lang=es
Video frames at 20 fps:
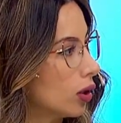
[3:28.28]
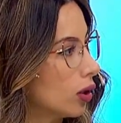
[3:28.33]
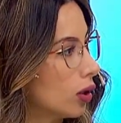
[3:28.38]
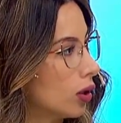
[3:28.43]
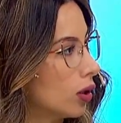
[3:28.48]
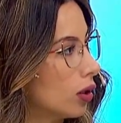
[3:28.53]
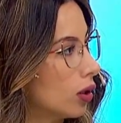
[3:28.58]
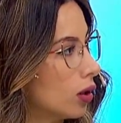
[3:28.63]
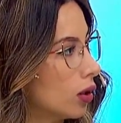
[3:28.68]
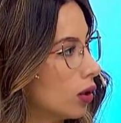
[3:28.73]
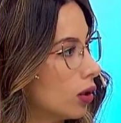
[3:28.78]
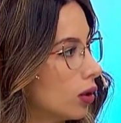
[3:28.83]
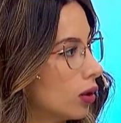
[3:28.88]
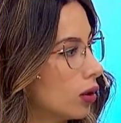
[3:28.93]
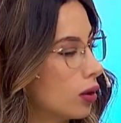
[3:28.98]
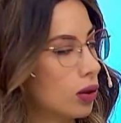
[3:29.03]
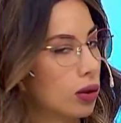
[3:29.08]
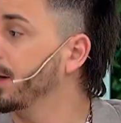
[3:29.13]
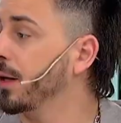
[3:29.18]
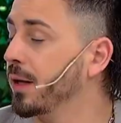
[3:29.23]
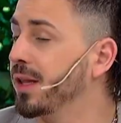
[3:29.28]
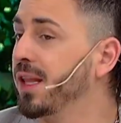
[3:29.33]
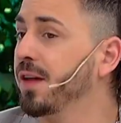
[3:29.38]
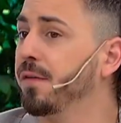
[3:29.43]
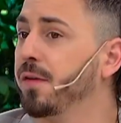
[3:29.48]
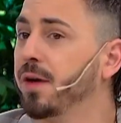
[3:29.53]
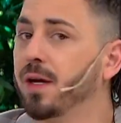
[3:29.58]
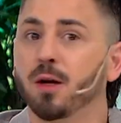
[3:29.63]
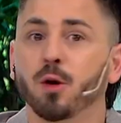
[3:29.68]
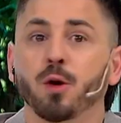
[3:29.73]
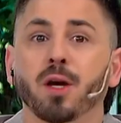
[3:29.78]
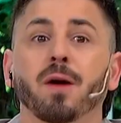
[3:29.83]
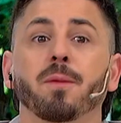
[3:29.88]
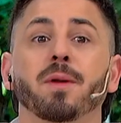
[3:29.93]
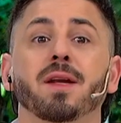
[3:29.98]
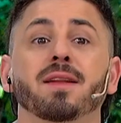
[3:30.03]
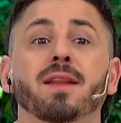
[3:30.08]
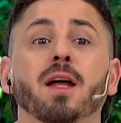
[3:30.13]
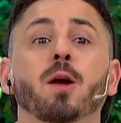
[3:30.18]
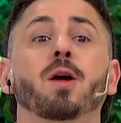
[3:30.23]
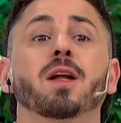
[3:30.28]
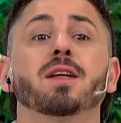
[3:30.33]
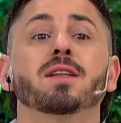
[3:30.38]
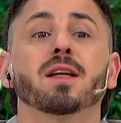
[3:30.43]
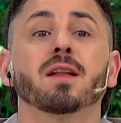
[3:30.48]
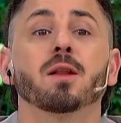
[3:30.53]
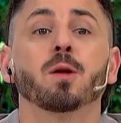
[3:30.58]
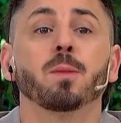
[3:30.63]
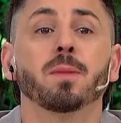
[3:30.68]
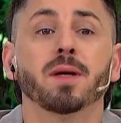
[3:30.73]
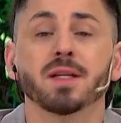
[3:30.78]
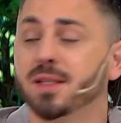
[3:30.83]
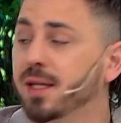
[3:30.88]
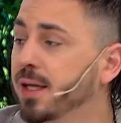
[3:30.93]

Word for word: Bueno, ah, eh, este lo inhabilitaron hace dos meses.